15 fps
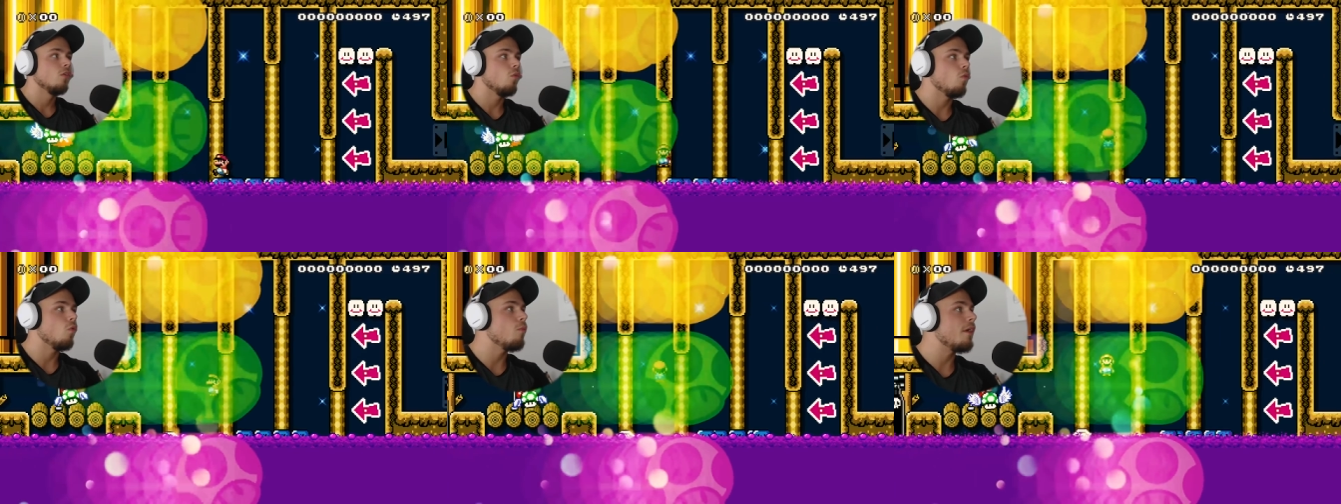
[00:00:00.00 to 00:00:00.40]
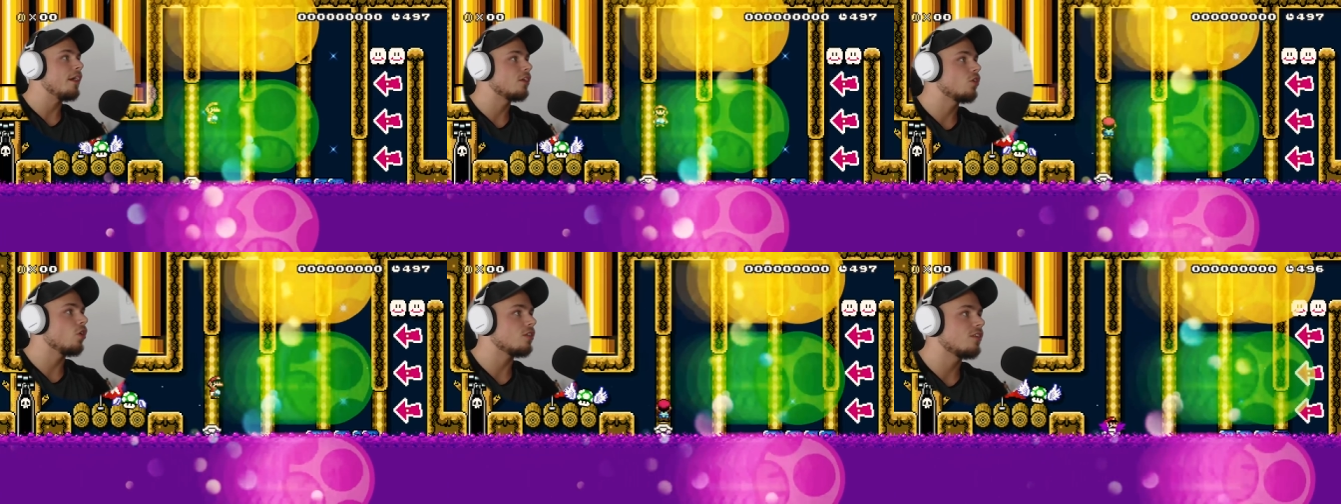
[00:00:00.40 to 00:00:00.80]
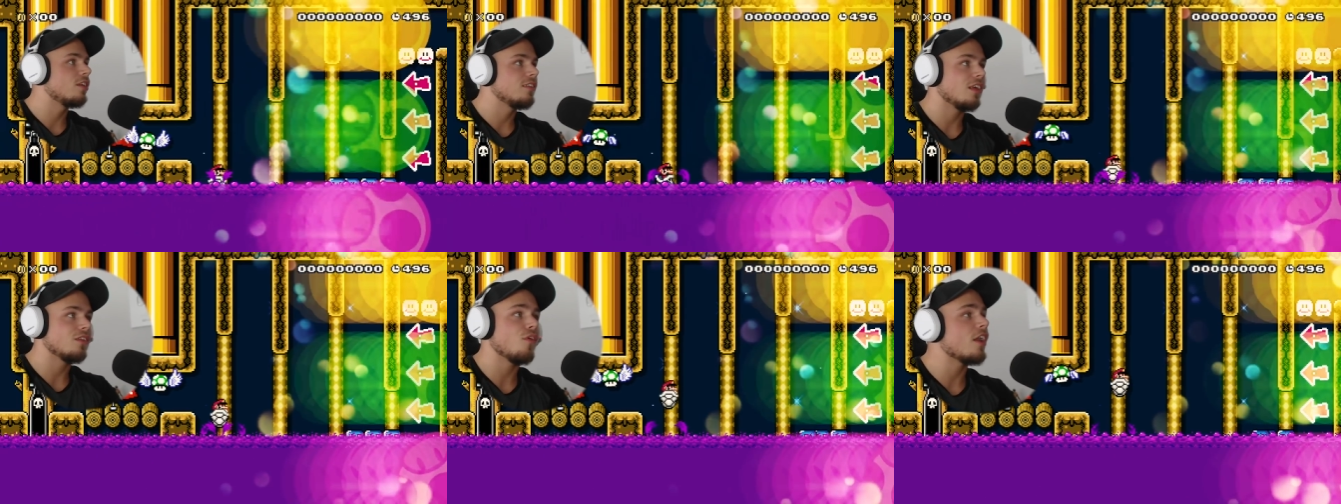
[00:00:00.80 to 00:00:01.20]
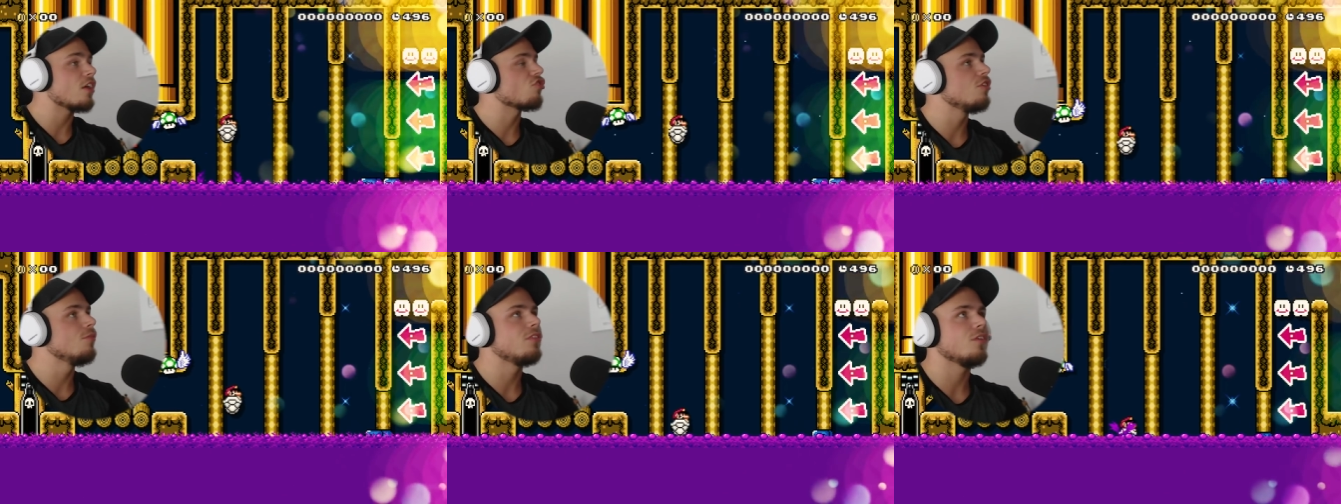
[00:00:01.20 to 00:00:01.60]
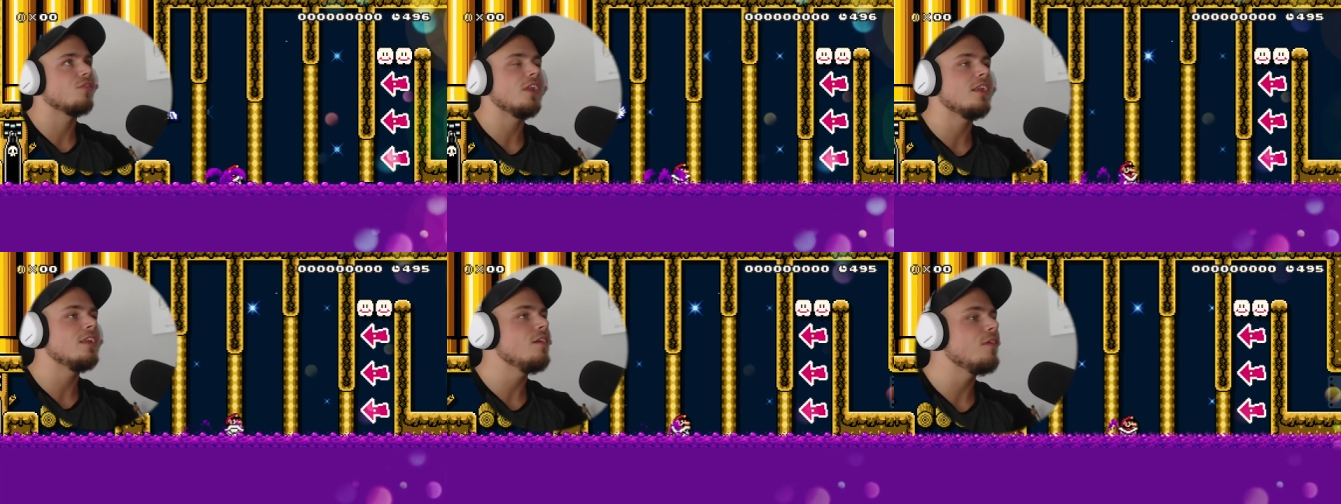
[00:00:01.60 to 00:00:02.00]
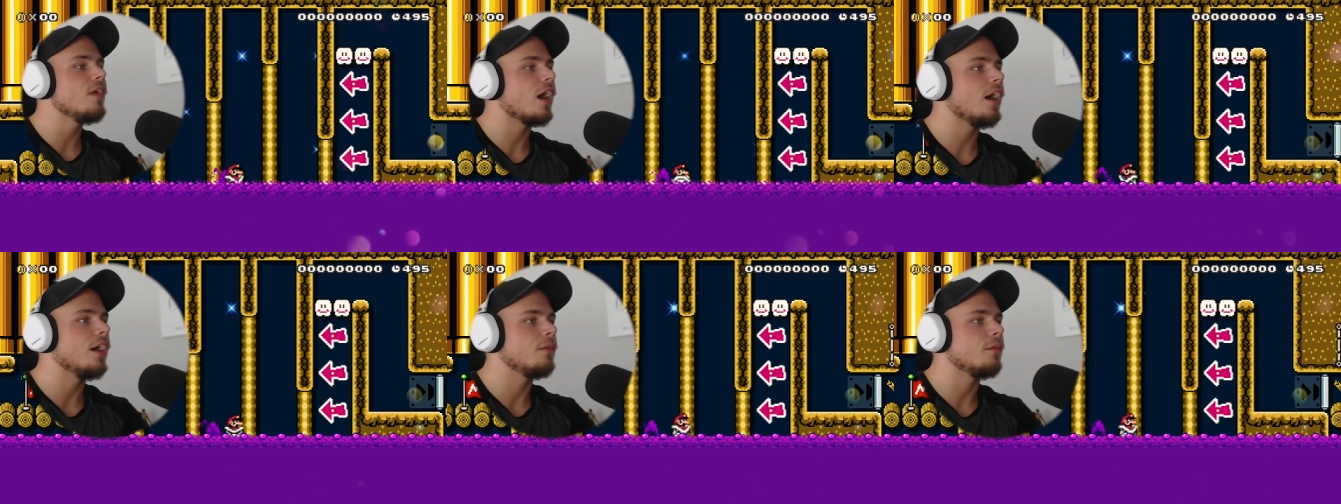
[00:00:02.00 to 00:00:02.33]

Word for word: Oh mein Gott, das war das Schlimmste. Ich will da nie wieder rein.